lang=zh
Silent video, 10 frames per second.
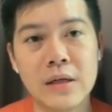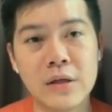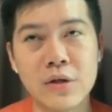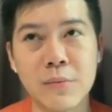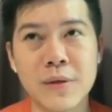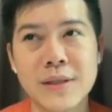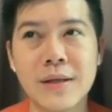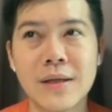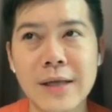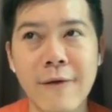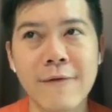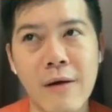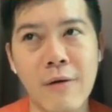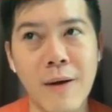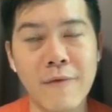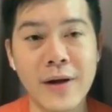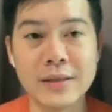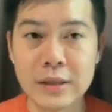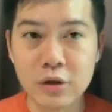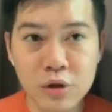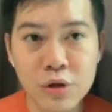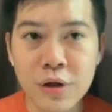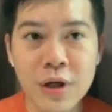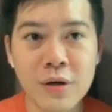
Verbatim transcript: 有什么新的想法，把放进去。